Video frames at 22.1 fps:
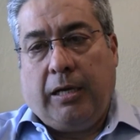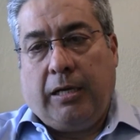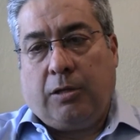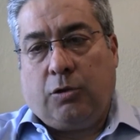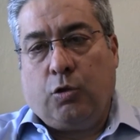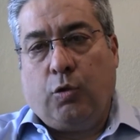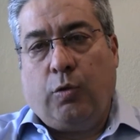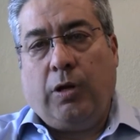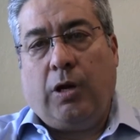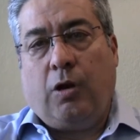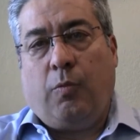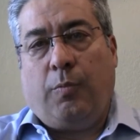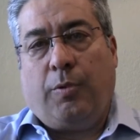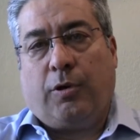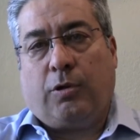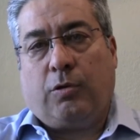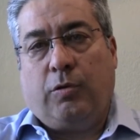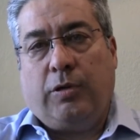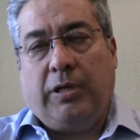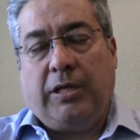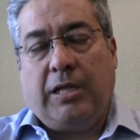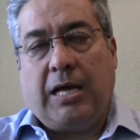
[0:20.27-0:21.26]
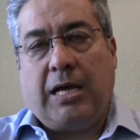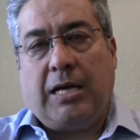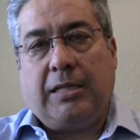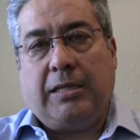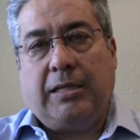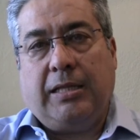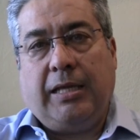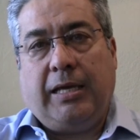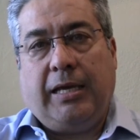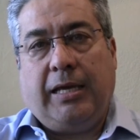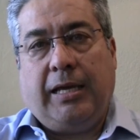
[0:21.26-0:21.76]
tuve la oportunidad
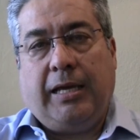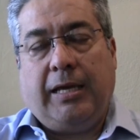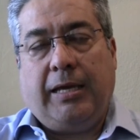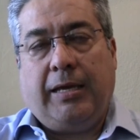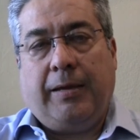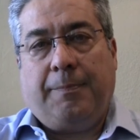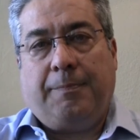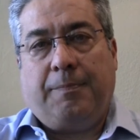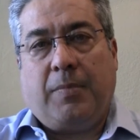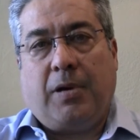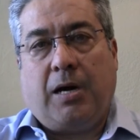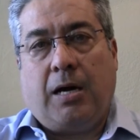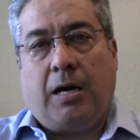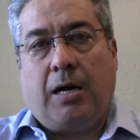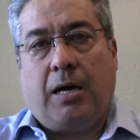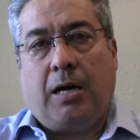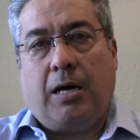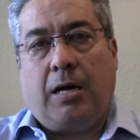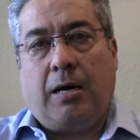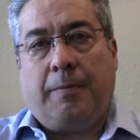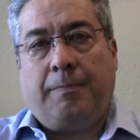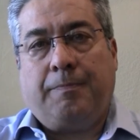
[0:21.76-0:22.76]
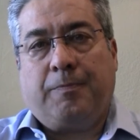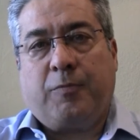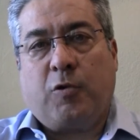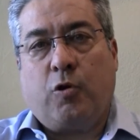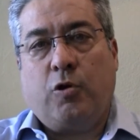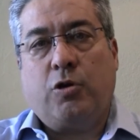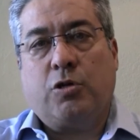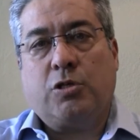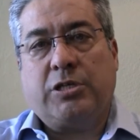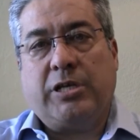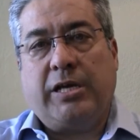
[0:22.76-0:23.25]
de
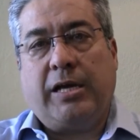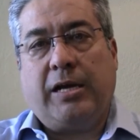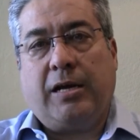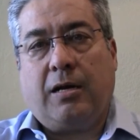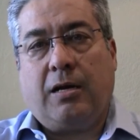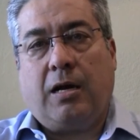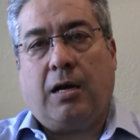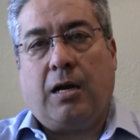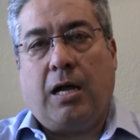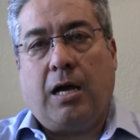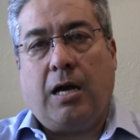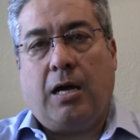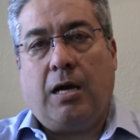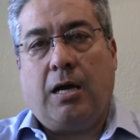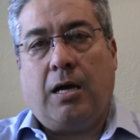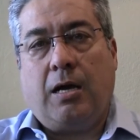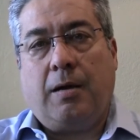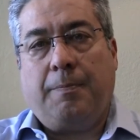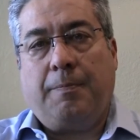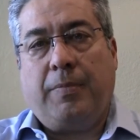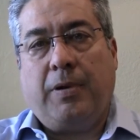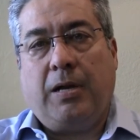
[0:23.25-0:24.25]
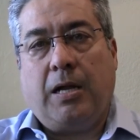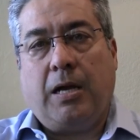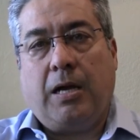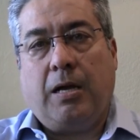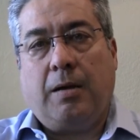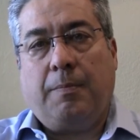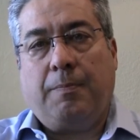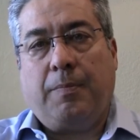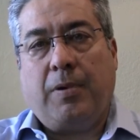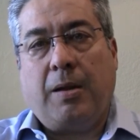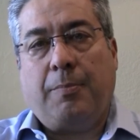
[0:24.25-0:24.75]
conocer la,
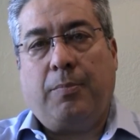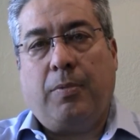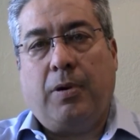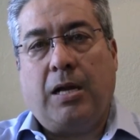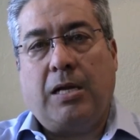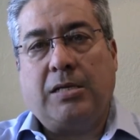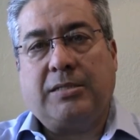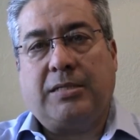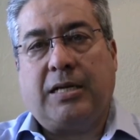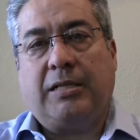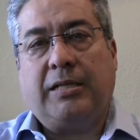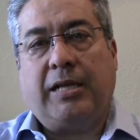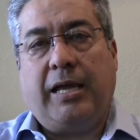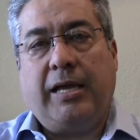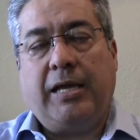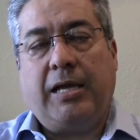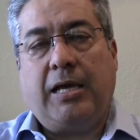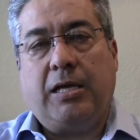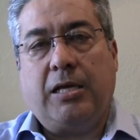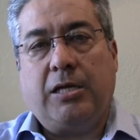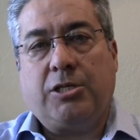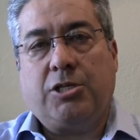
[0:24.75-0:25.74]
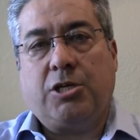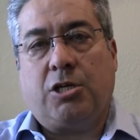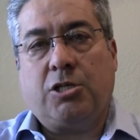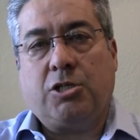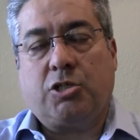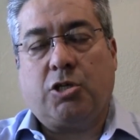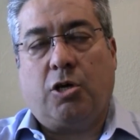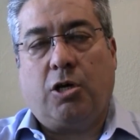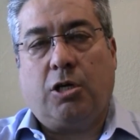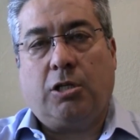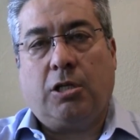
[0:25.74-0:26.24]
la, estrategia de
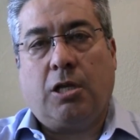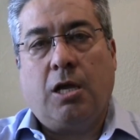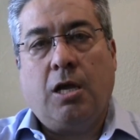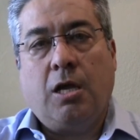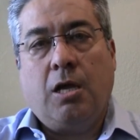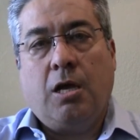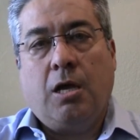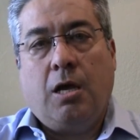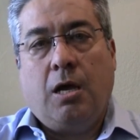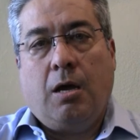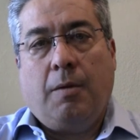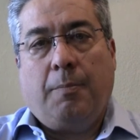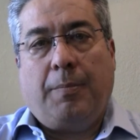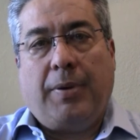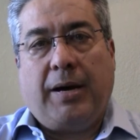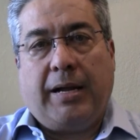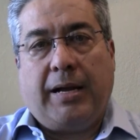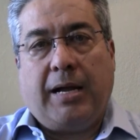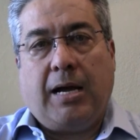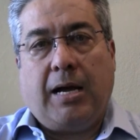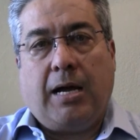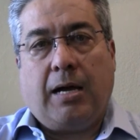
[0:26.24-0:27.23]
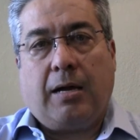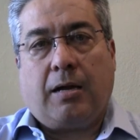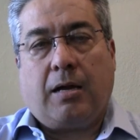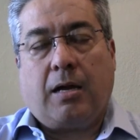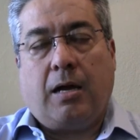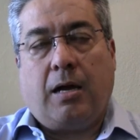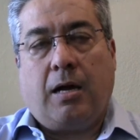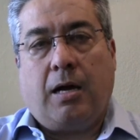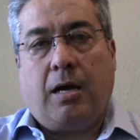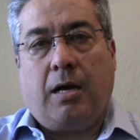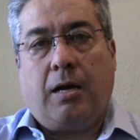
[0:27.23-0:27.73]
John Schultz para
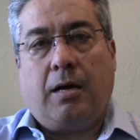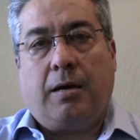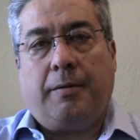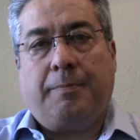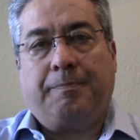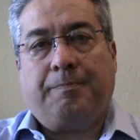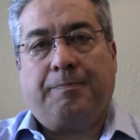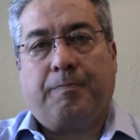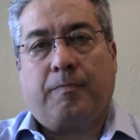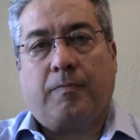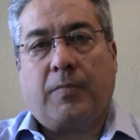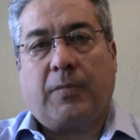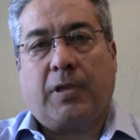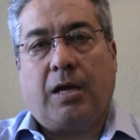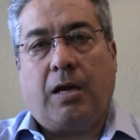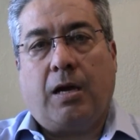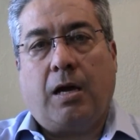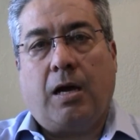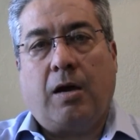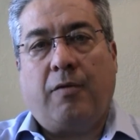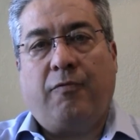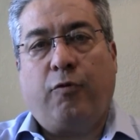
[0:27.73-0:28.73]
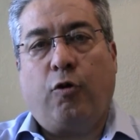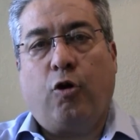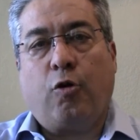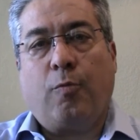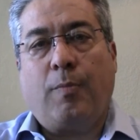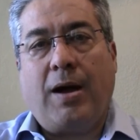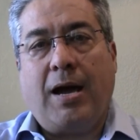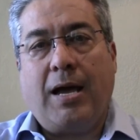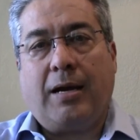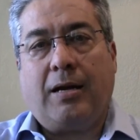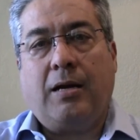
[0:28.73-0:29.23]

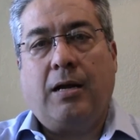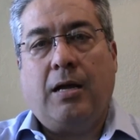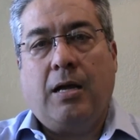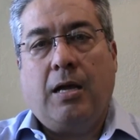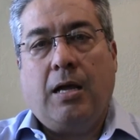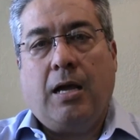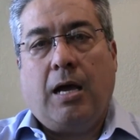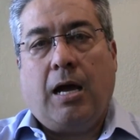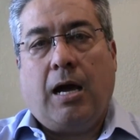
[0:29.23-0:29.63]
formar